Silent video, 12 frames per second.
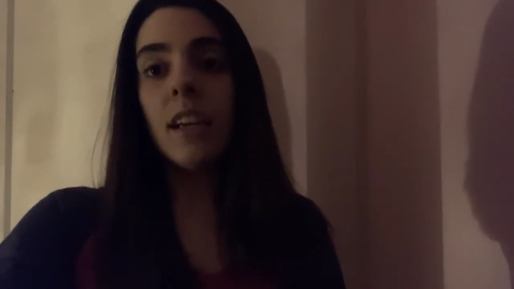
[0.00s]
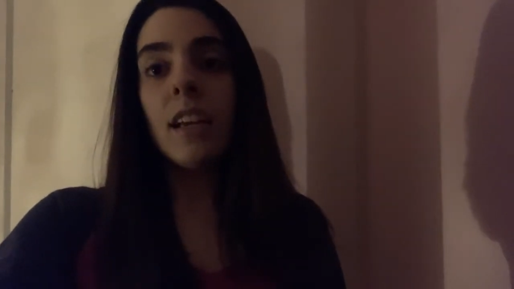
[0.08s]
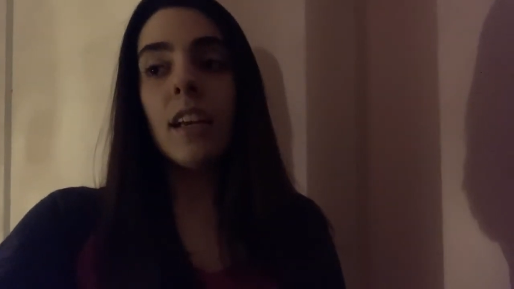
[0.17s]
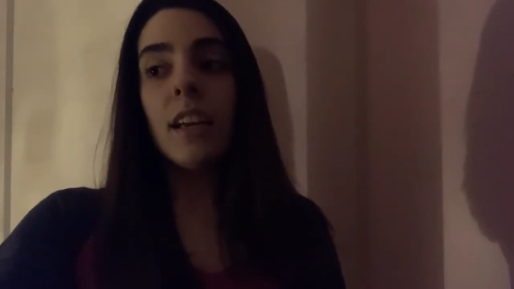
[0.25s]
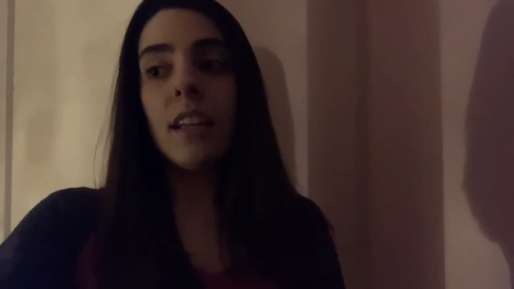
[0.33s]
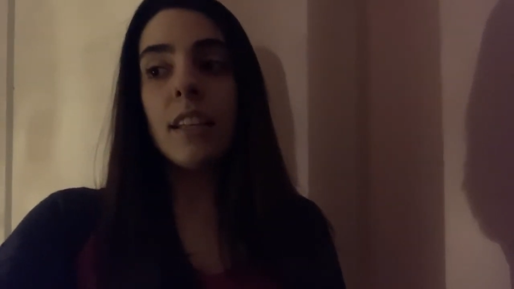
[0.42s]

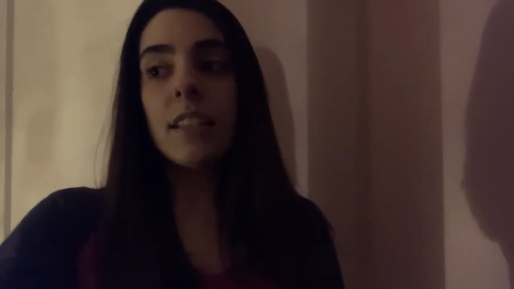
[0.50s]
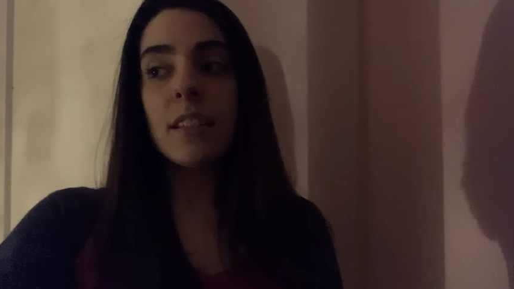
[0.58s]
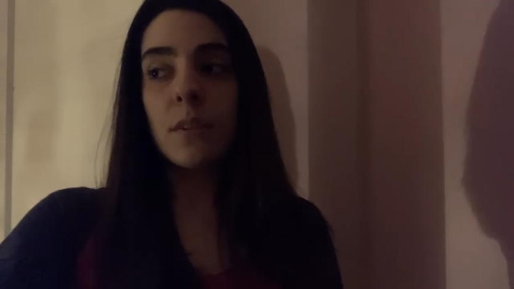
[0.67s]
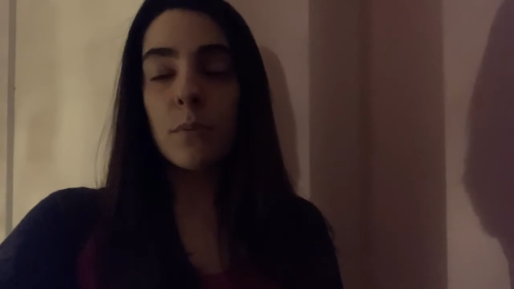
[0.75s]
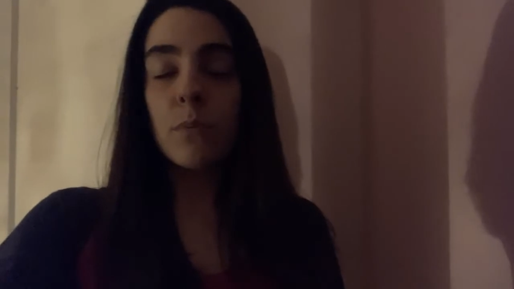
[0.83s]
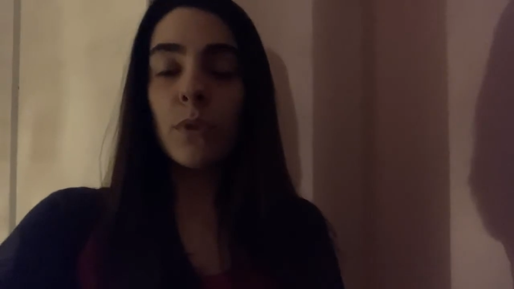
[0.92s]
eles
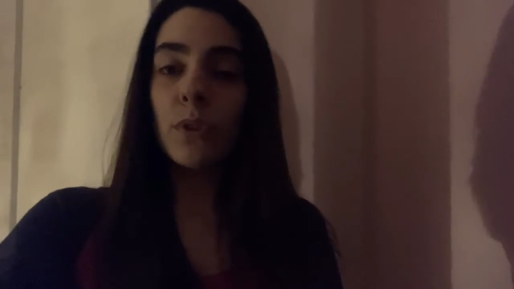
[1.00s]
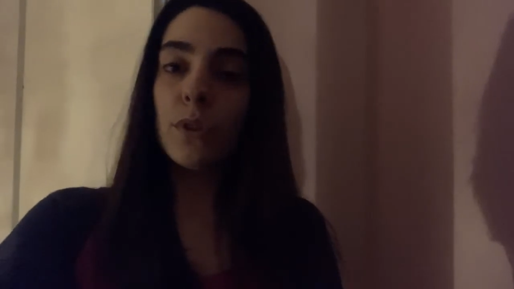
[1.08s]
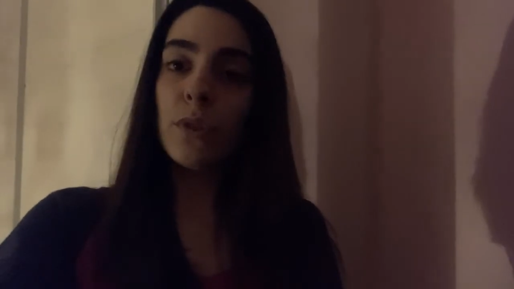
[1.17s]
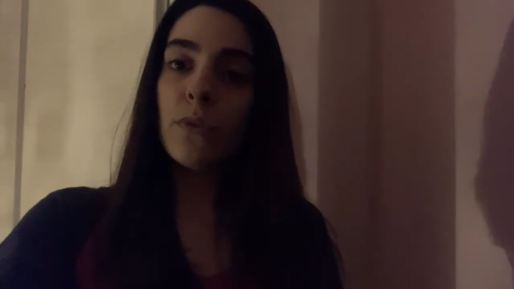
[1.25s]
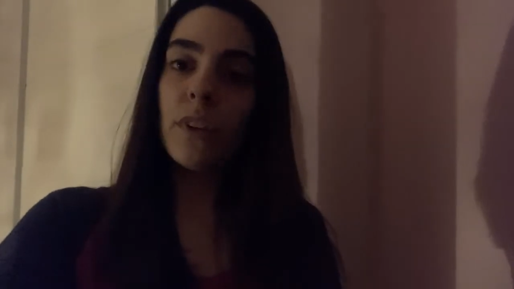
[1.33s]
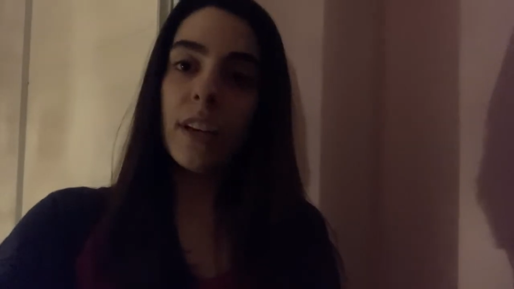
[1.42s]
são muito
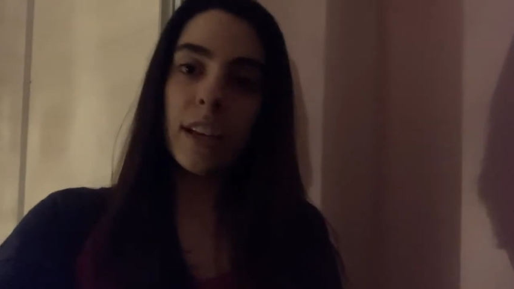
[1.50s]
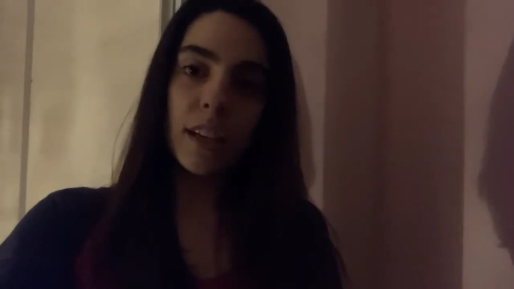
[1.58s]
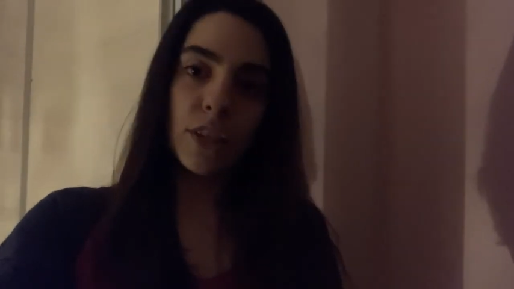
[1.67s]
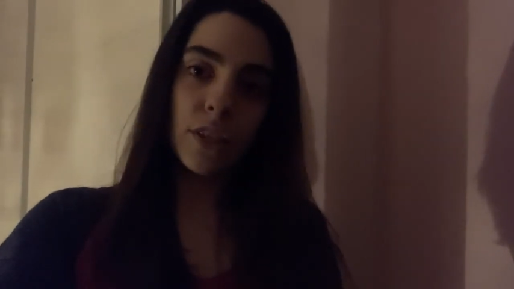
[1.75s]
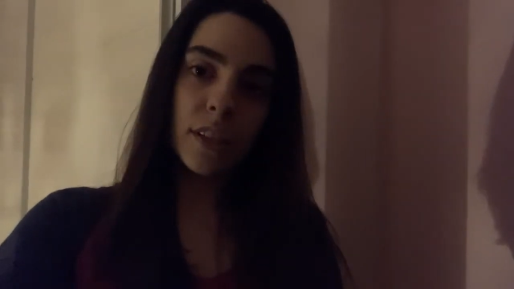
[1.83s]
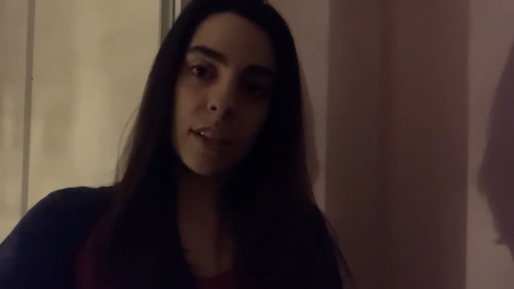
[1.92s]

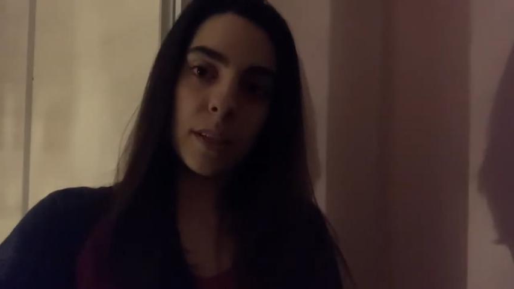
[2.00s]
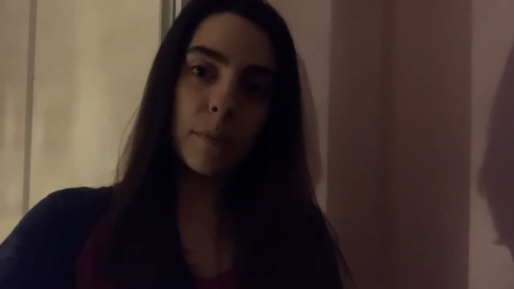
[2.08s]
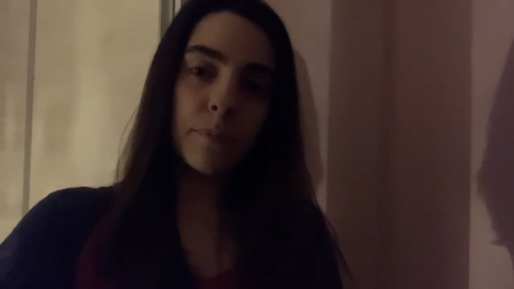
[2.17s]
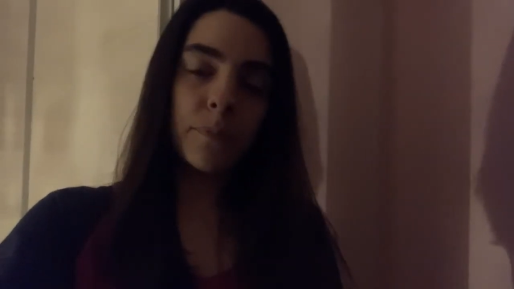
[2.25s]
diferentes.